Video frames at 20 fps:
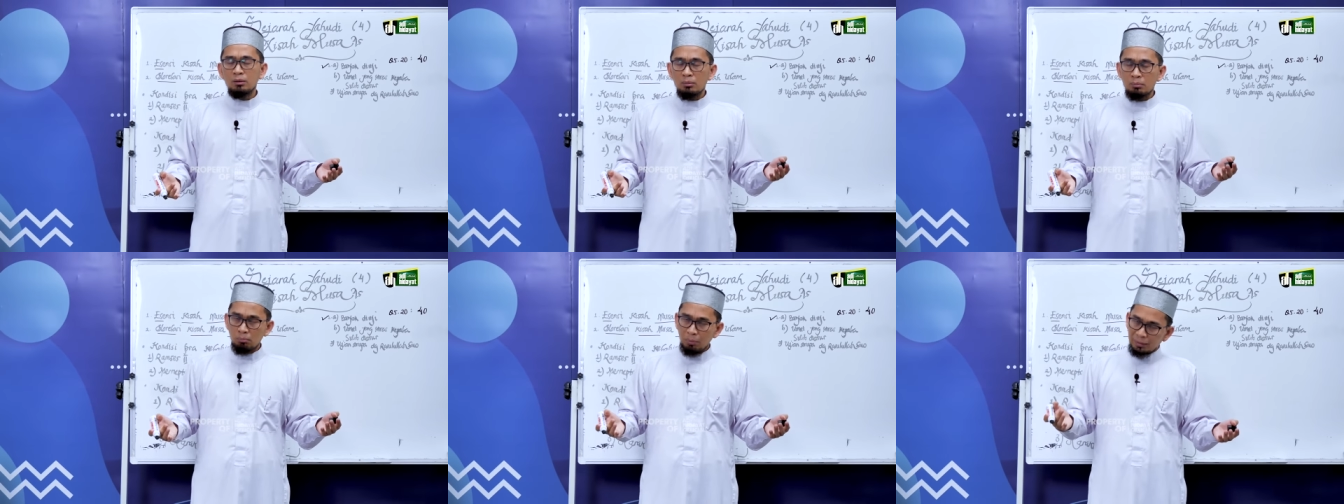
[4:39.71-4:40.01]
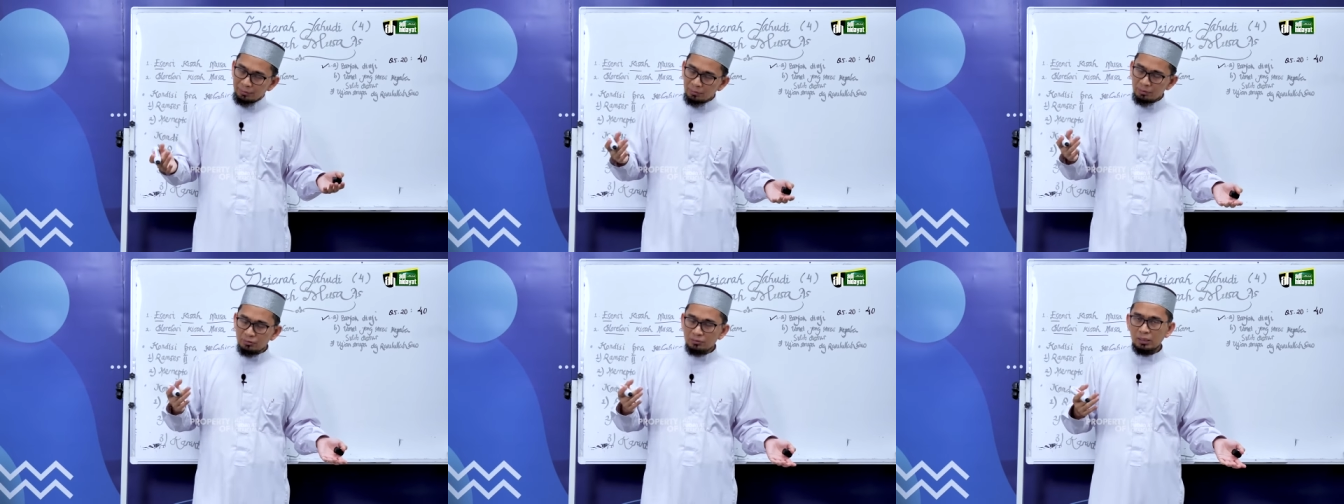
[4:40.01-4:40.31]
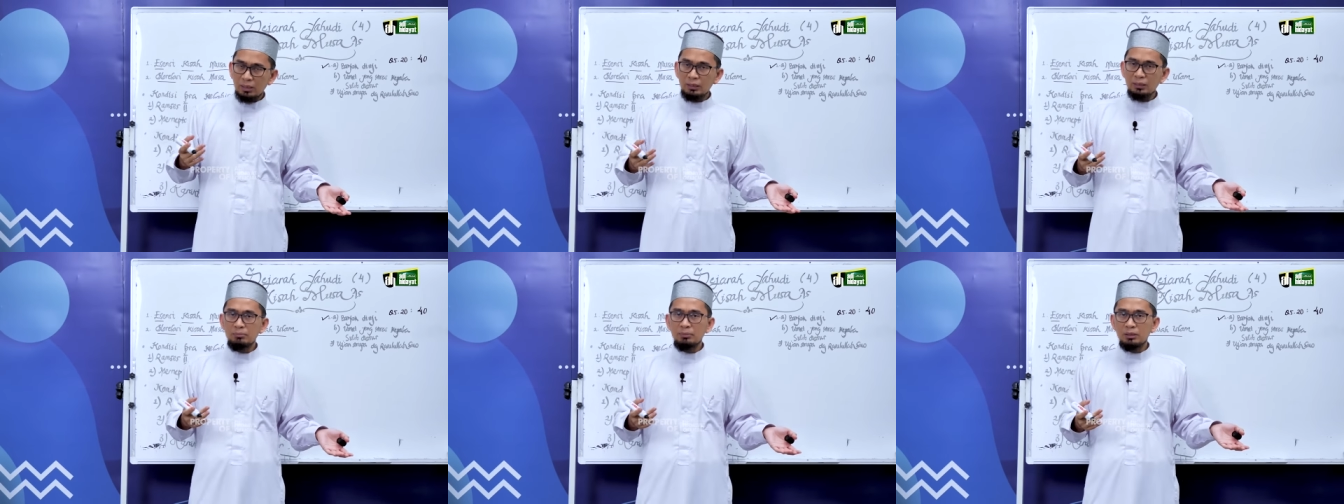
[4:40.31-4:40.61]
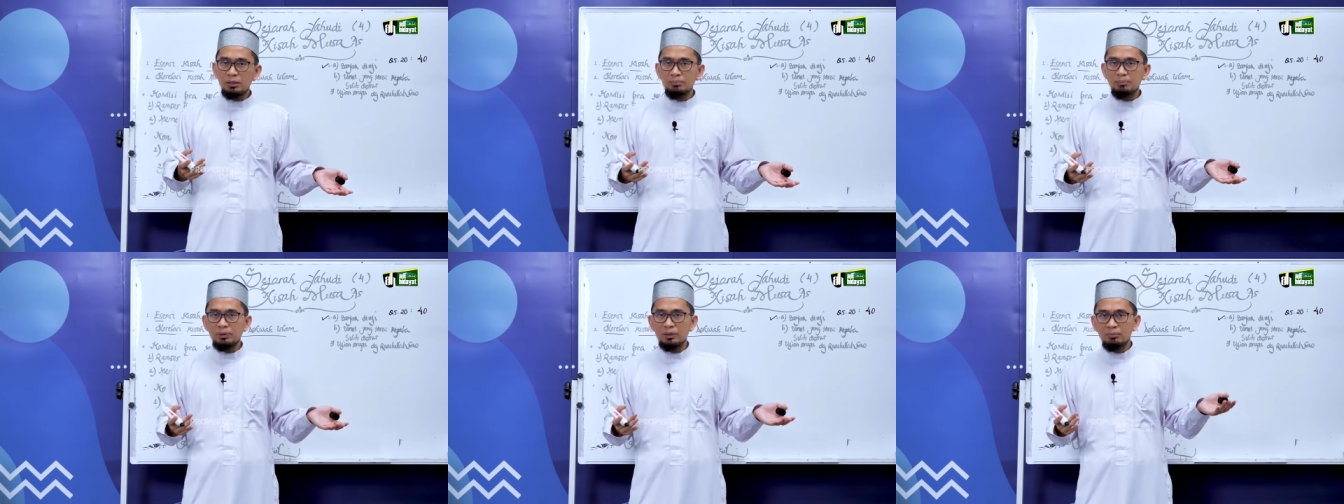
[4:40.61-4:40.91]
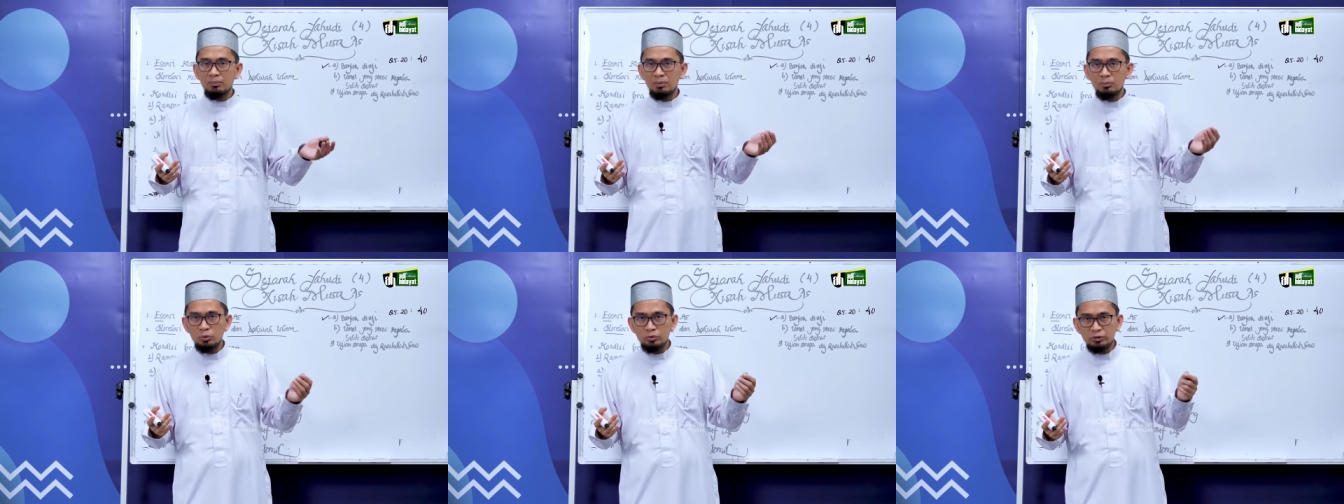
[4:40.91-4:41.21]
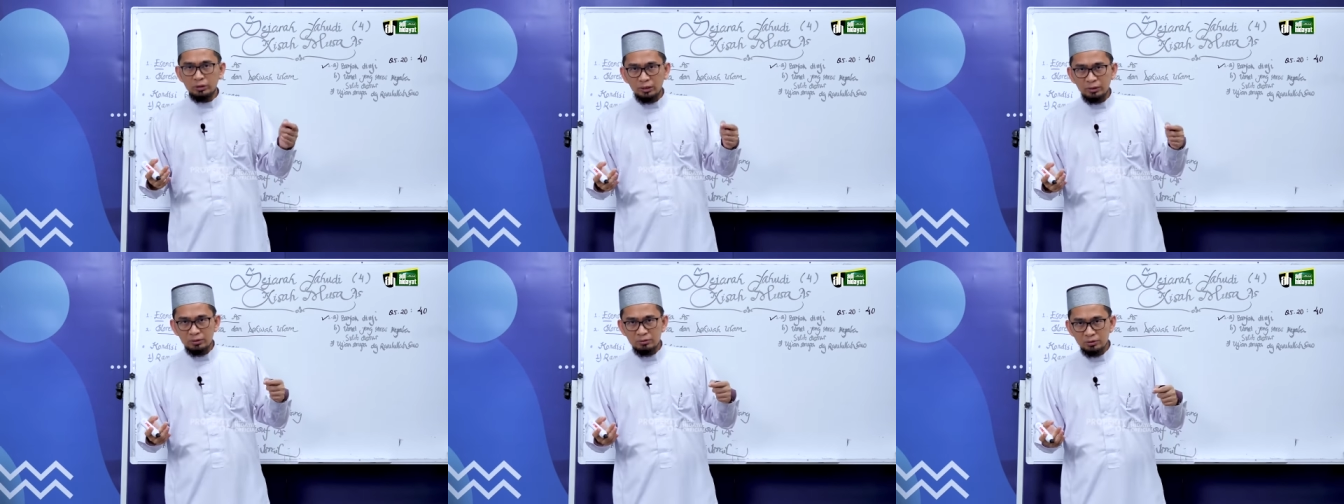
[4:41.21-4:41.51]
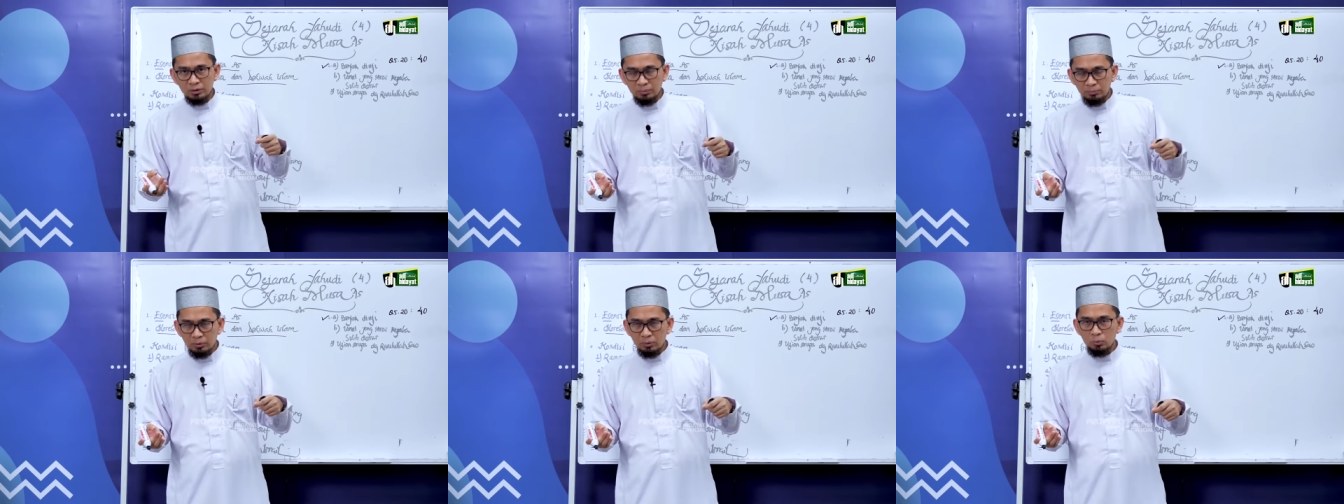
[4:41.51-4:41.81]
banyak sekali menimpa Nabi Musa
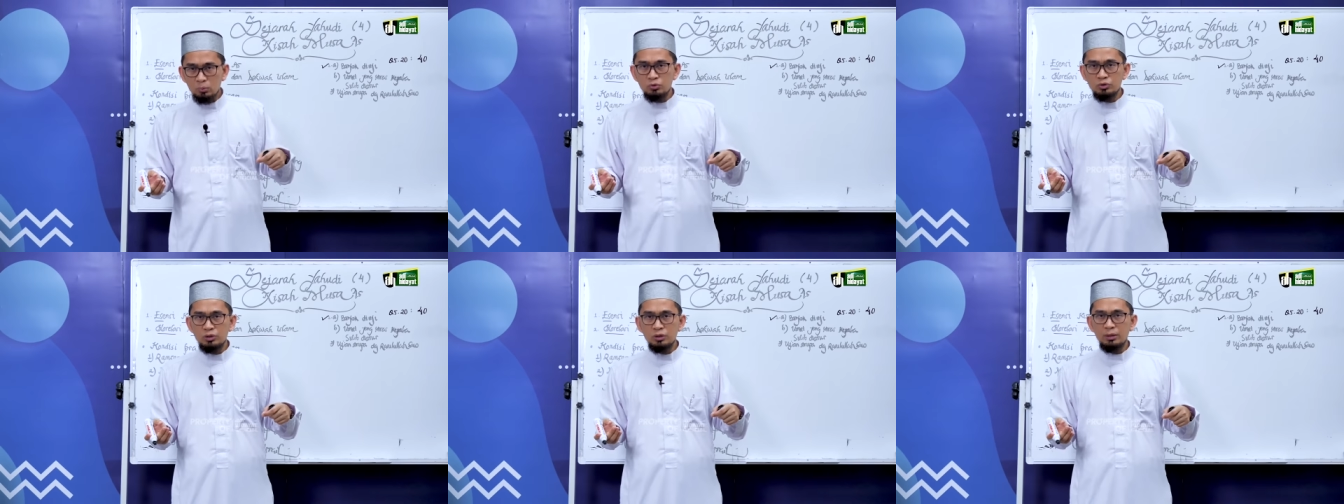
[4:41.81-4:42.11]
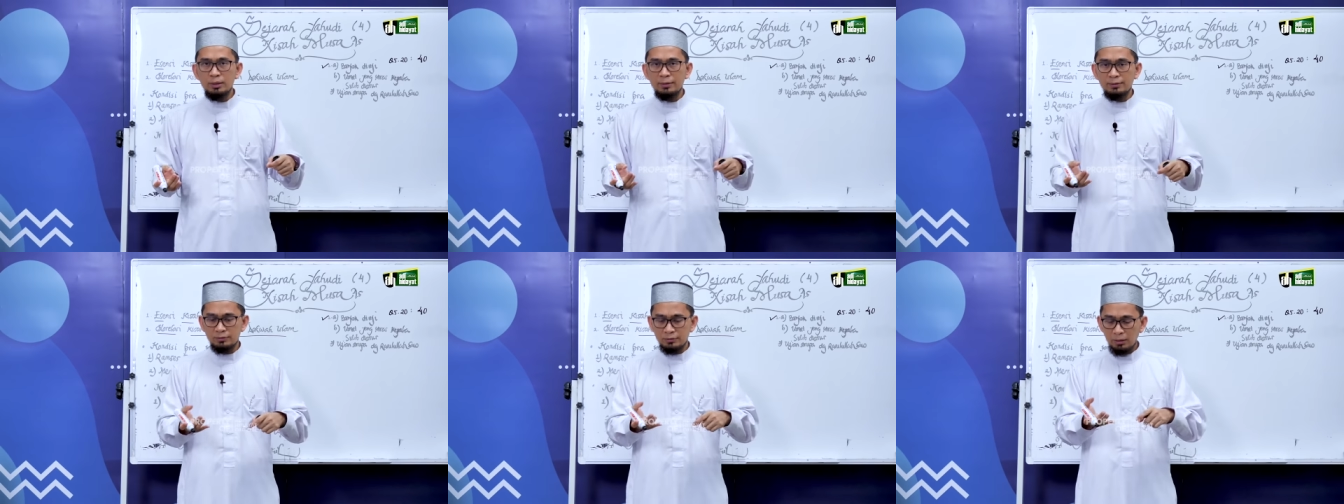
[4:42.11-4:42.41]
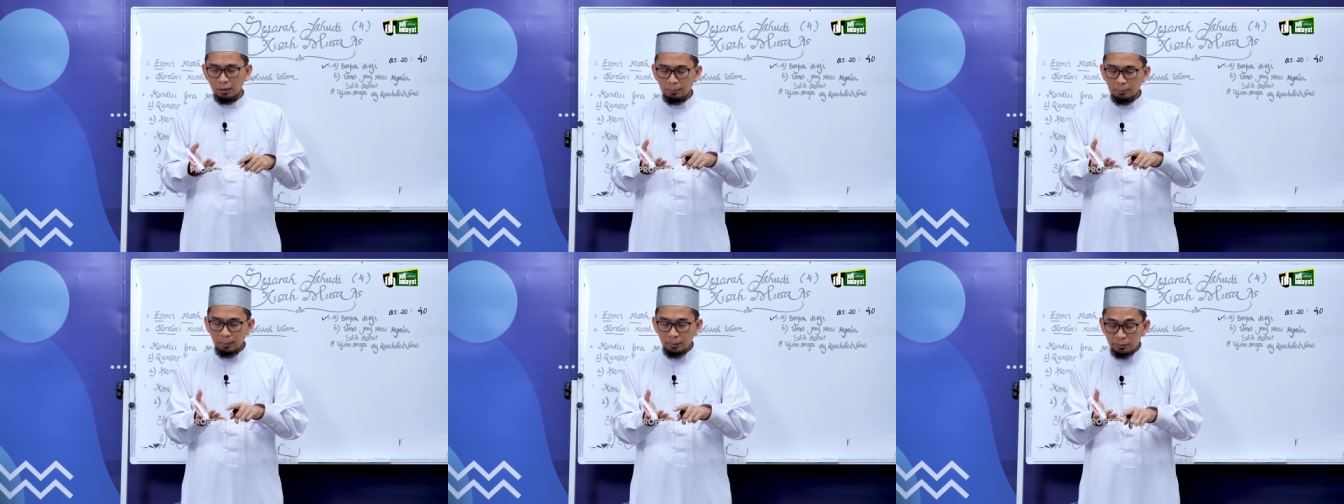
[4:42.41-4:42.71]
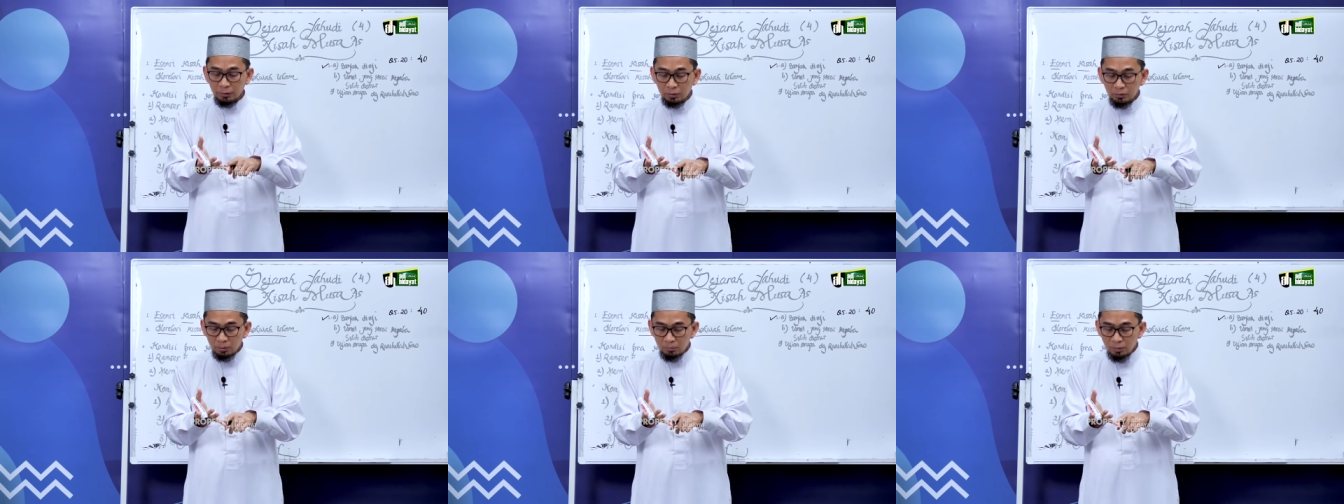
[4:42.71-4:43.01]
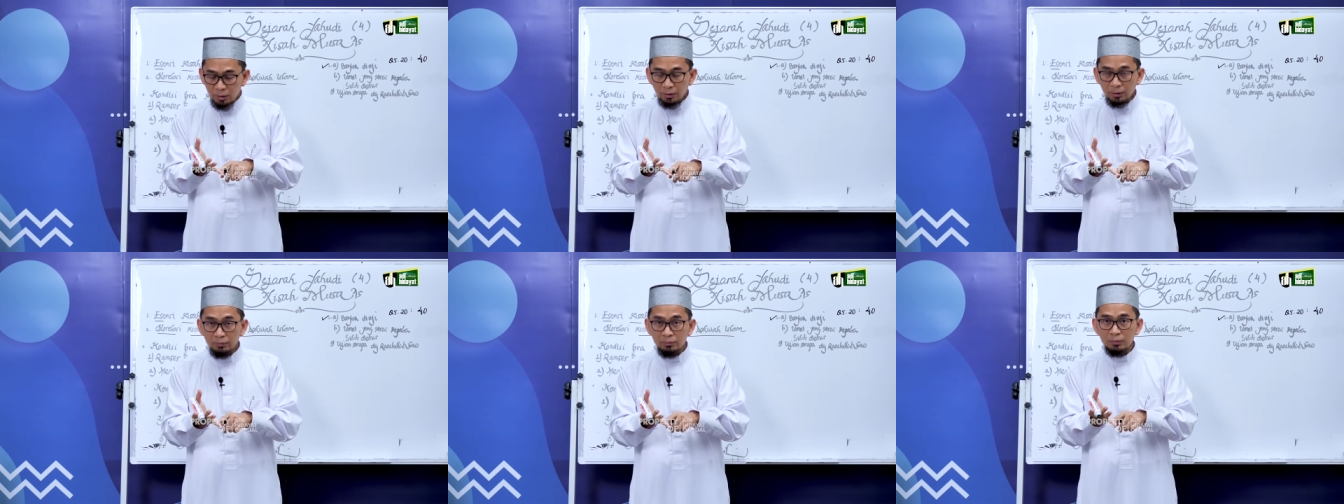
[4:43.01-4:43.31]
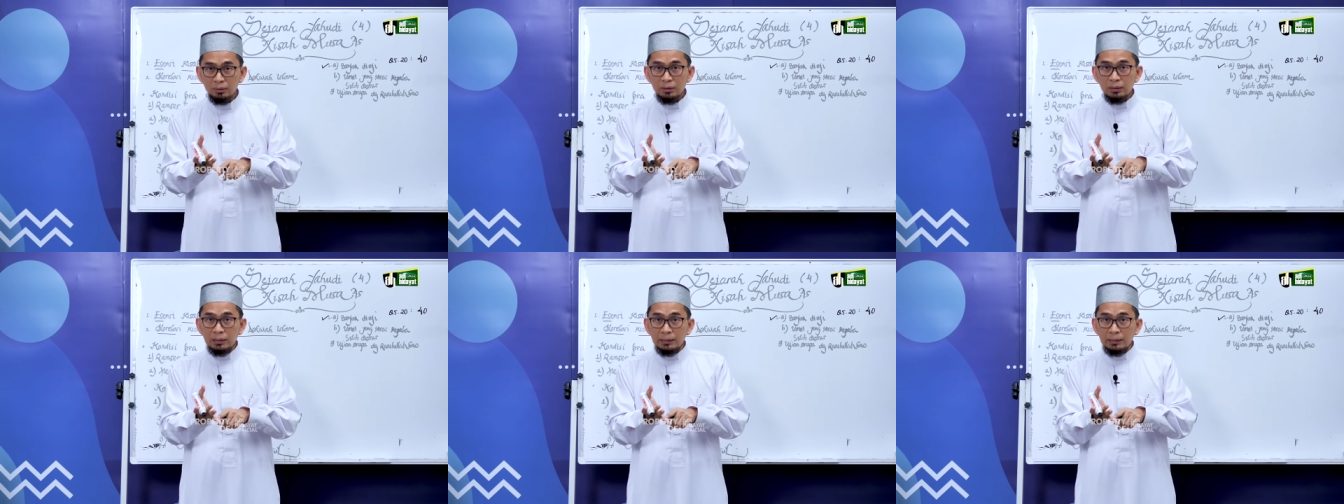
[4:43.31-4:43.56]
alaihissalam diuji dari sejak lahirnya bahkan